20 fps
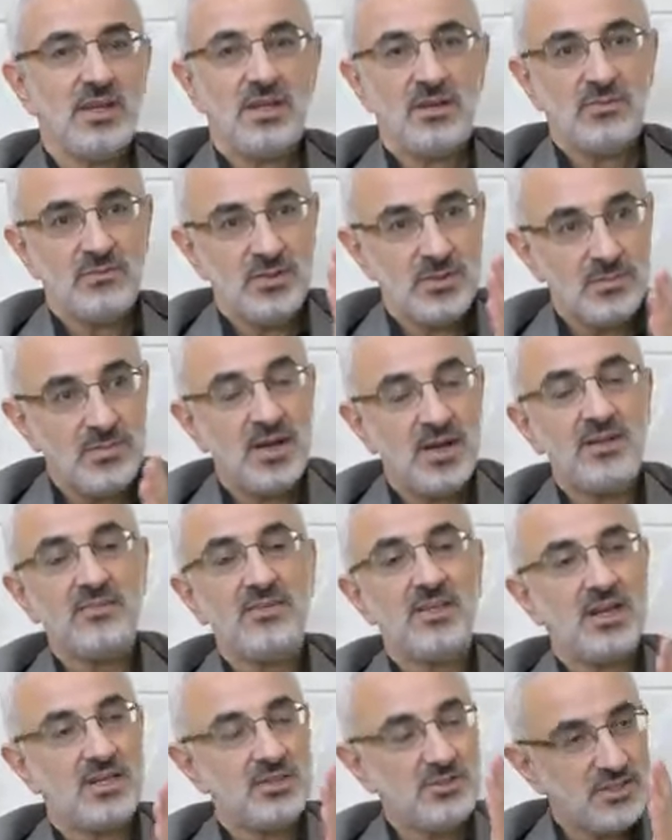في بعض
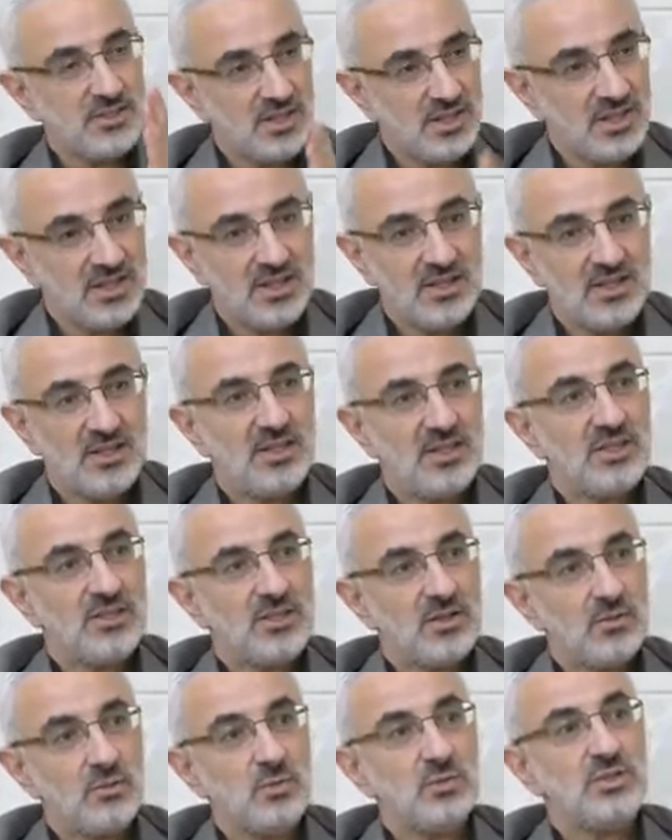الاشياء
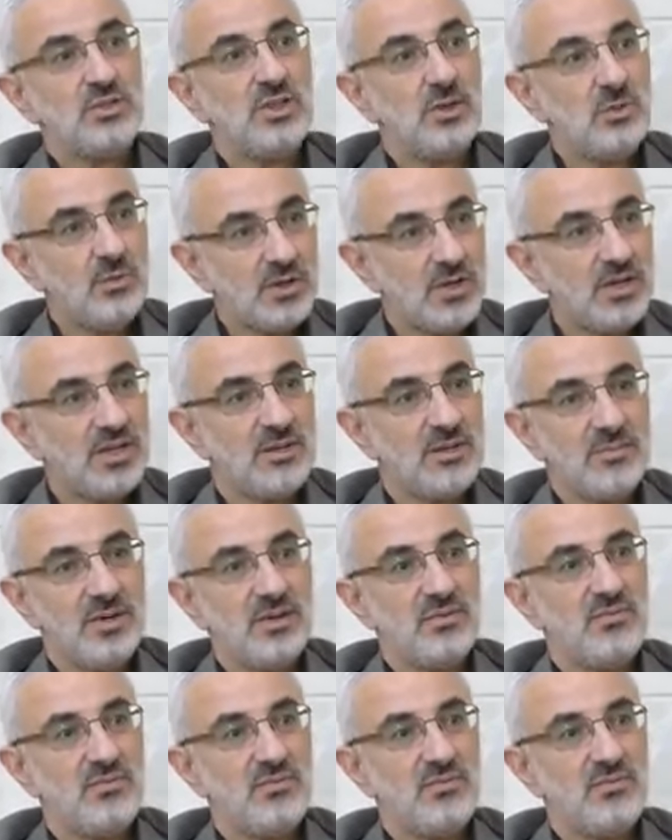يكون دور الامام